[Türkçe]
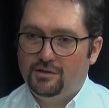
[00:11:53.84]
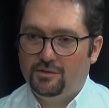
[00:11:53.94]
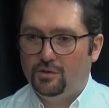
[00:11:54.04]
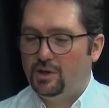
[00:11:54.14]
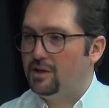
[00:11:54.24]

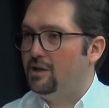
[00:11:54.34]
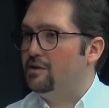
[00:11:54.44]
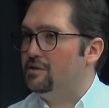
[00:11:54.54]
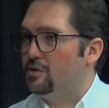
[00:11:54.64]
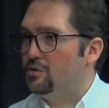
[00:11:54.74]
diyorlar ki
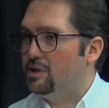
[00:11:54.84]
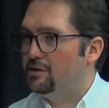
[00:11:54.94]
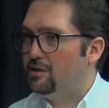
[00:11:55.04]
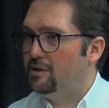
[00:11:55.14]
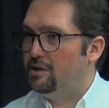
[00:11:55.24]
hakkınızda
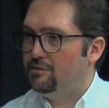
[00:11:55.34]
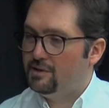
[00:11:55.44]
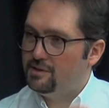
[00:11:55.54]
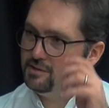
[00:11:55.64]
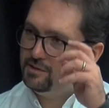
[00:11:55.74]
gözaltı kararı
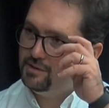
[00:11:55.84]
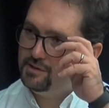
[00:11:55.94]
var.